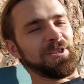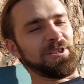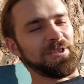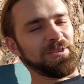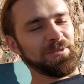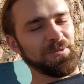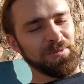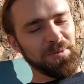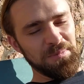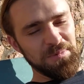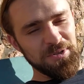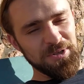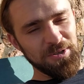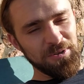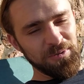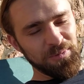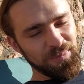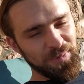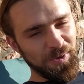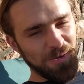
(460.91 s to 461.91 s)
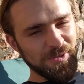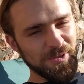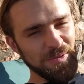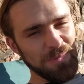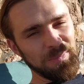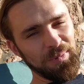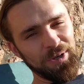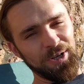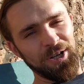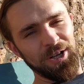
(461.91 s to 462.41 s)
или вообще он
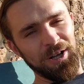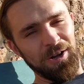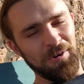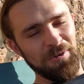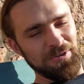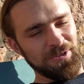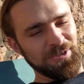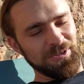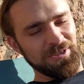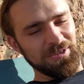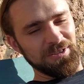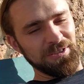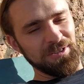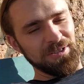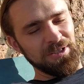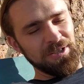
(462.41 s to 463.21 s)
просто похоронится.